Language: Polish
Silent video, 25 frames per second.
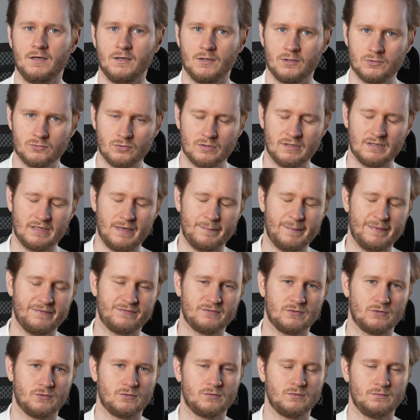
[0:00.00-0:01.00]
który na
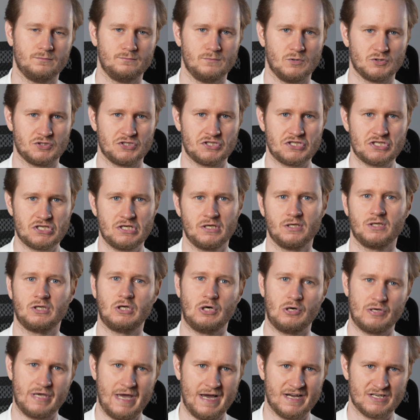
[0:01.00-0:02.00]
pewno możesz
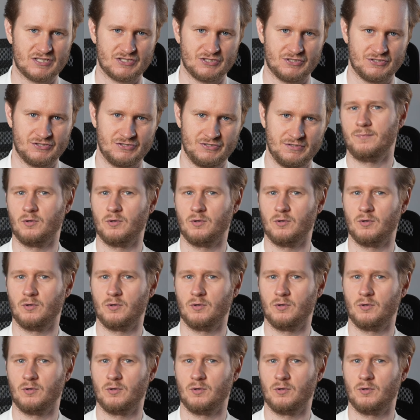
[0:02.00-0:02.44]
kojarzyć.